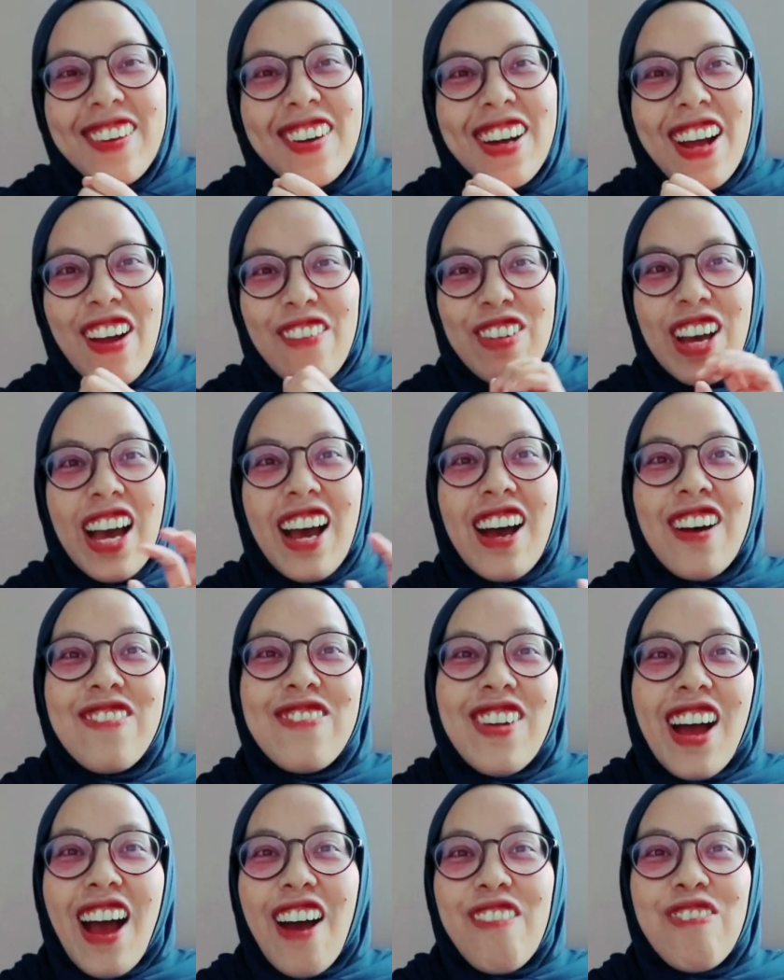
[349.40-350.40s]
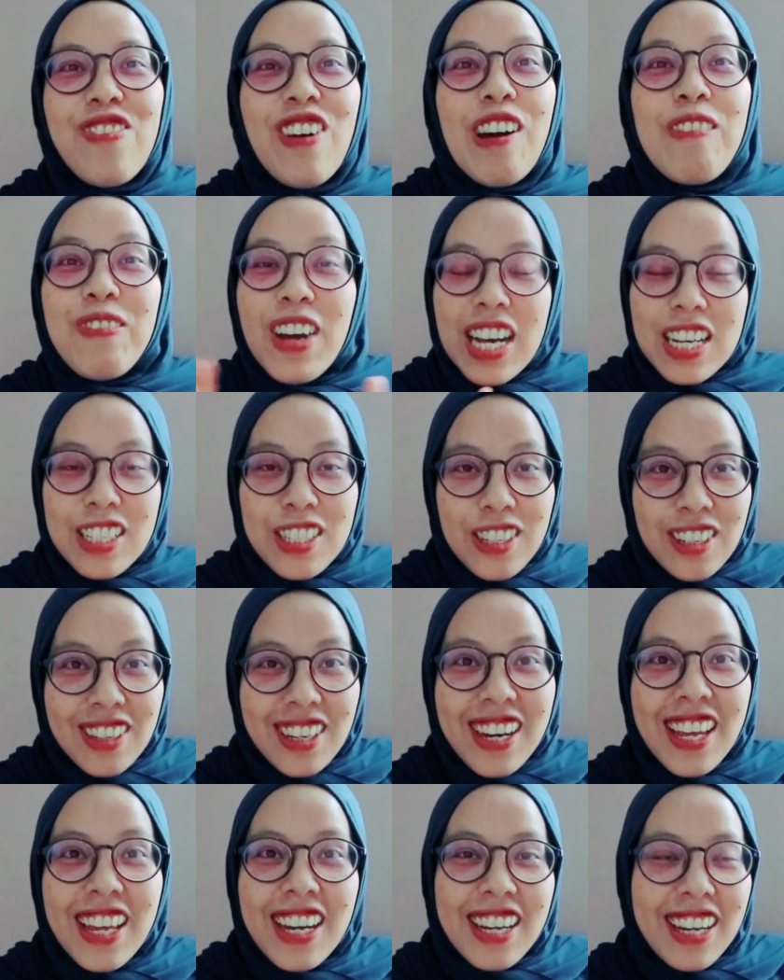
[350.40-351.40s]
gue nggak paham apa maksud
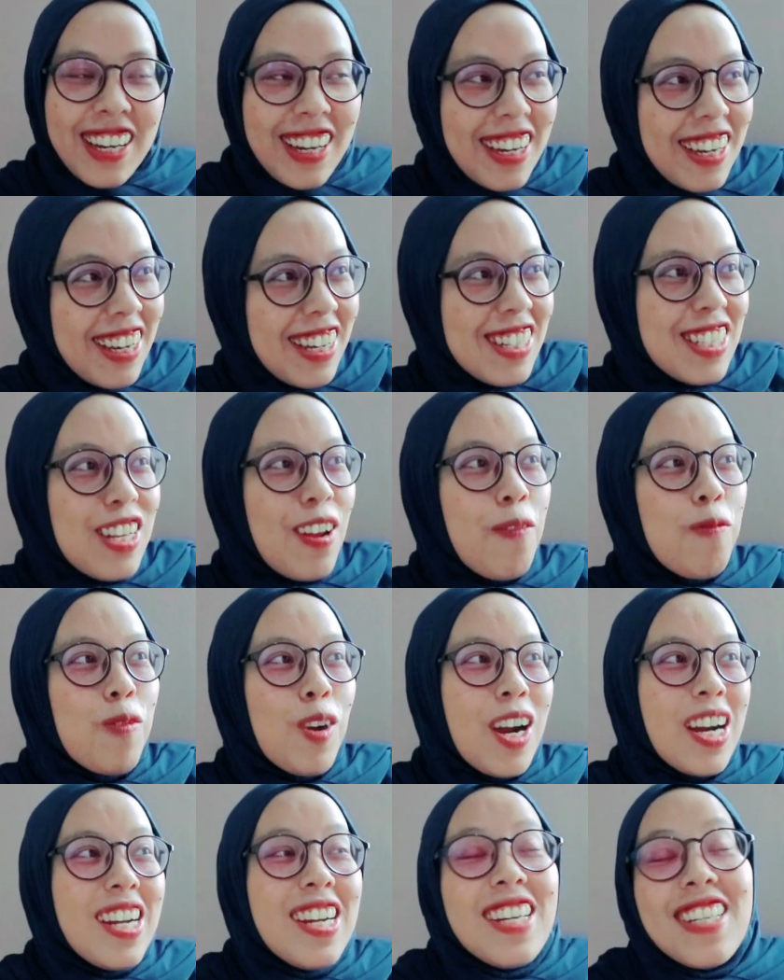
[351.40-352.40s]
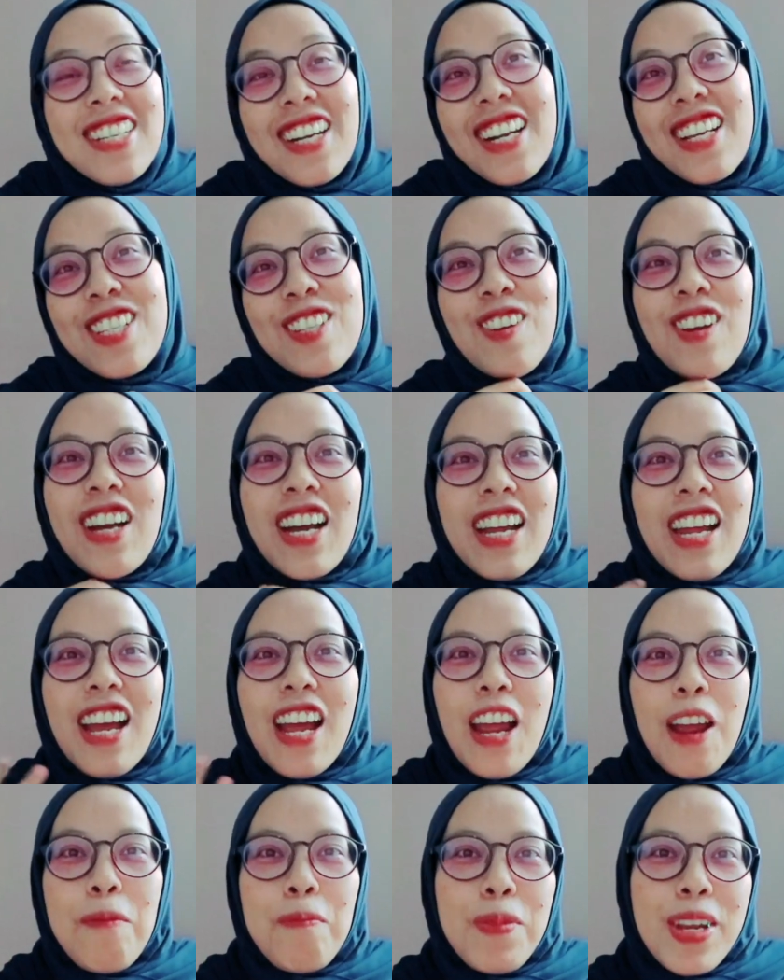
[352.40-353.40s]
dari ini semua yang jelas gue kayak
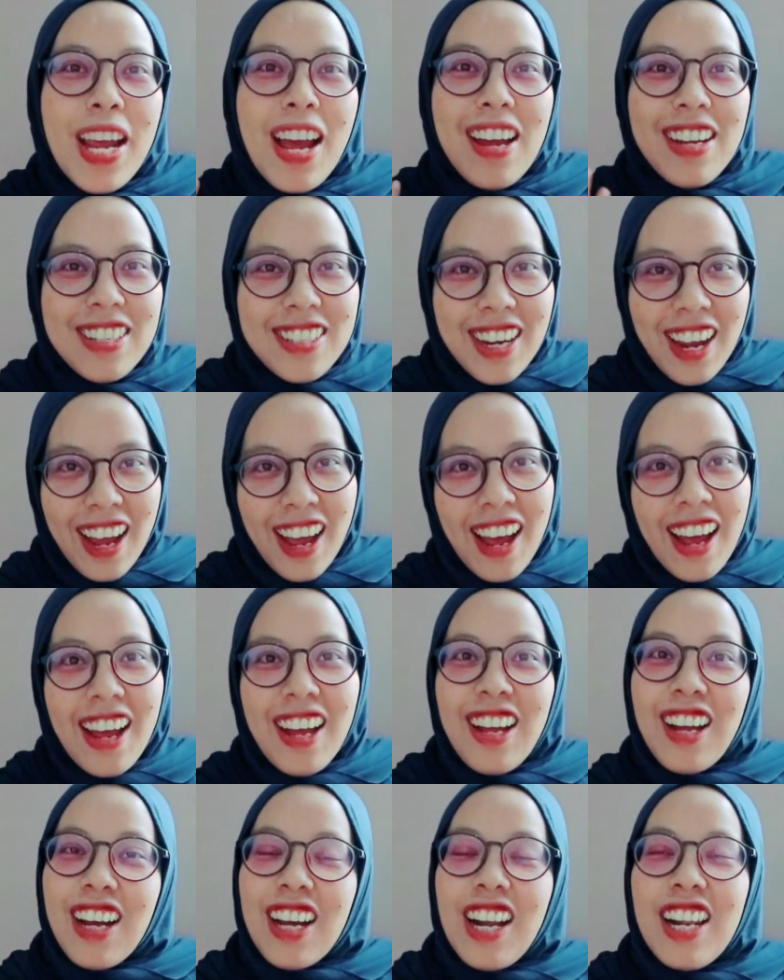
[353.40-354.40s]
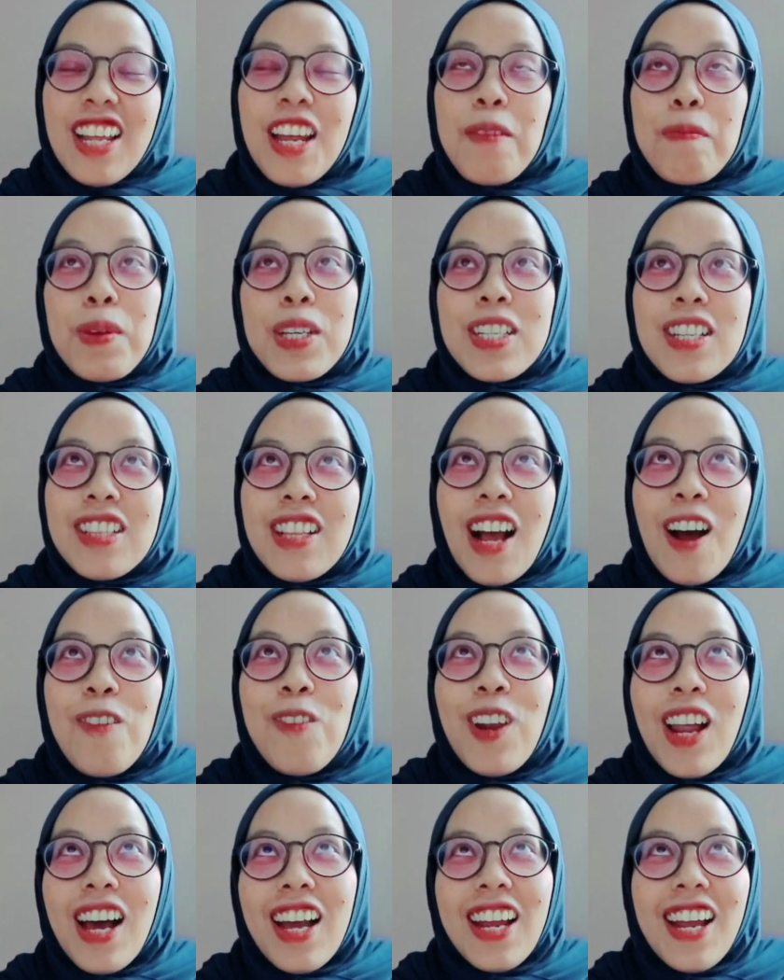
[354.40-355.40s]
happy aja kalian pasti
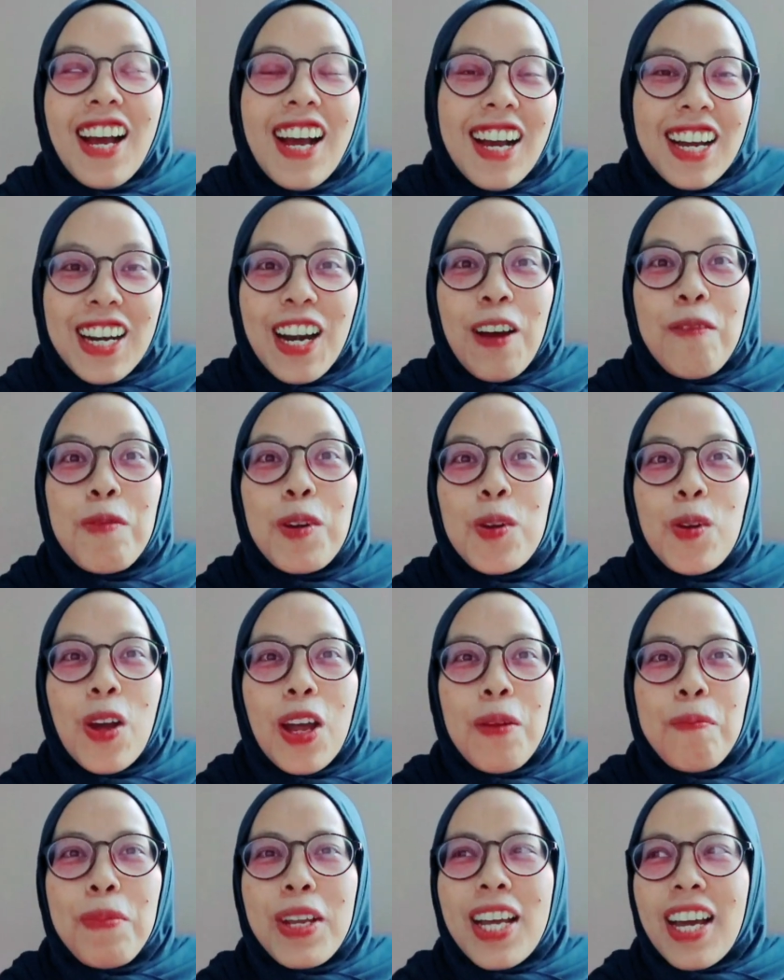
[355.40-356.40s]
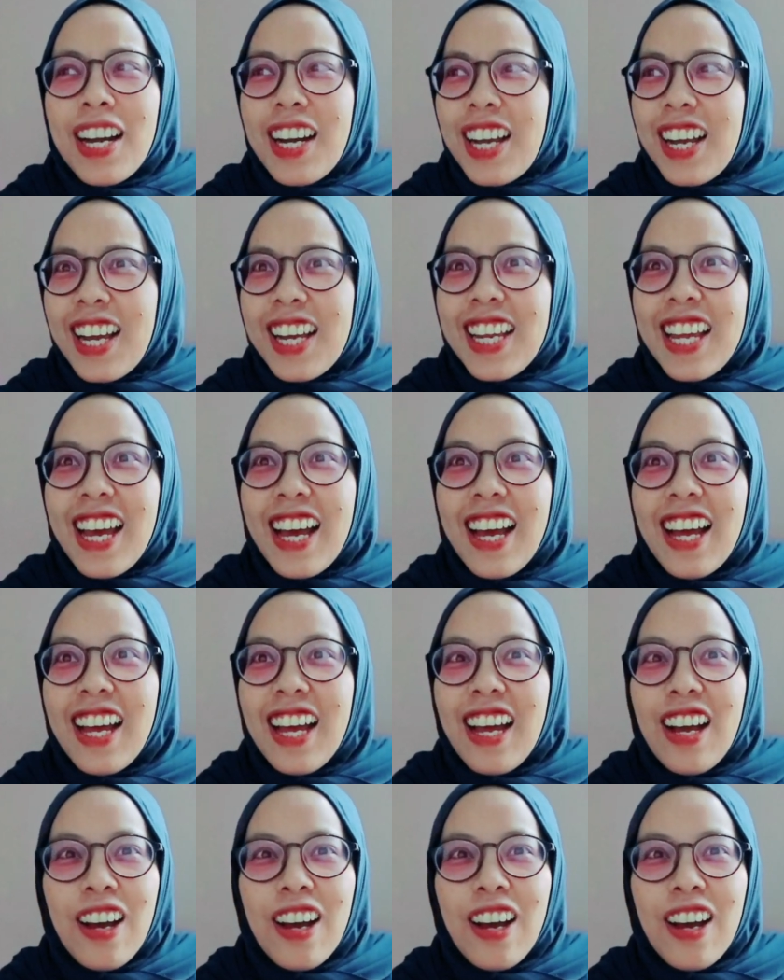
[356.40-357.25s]
tahu lah ya kenapa gue happy karena kayak